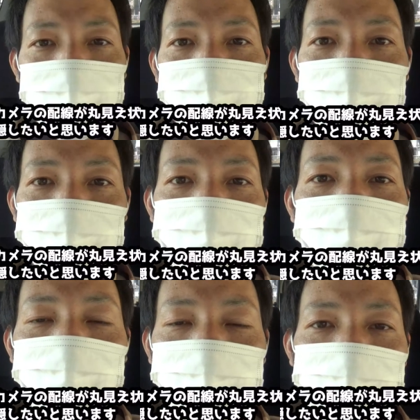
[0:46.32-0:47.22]

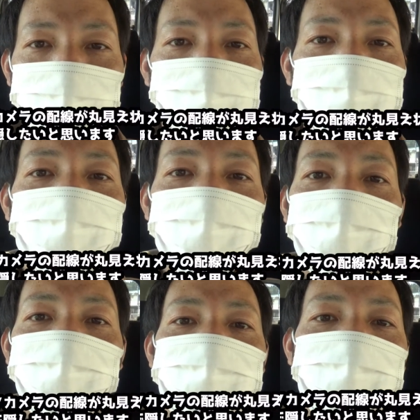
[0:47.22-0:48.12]
バックカメラの
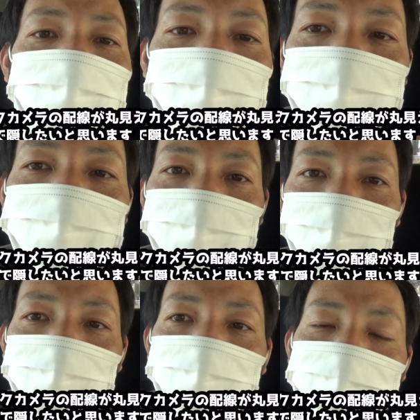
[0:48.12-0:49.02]
配線がです
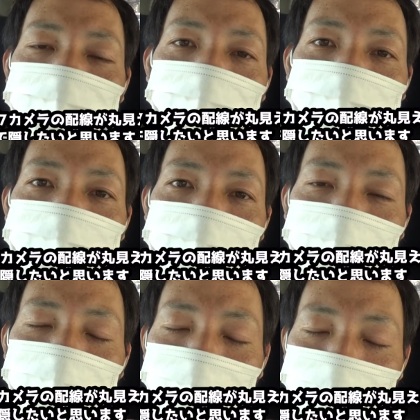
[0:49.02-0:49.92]
ね丸見え
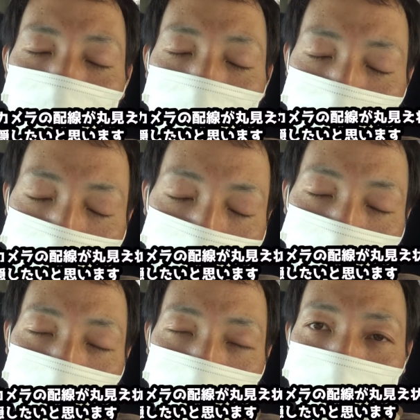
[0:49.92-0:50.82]
になっているの
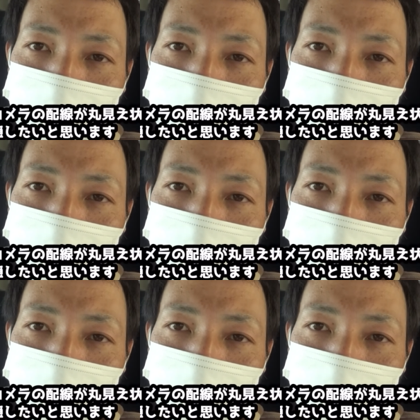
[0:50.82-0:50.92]
で、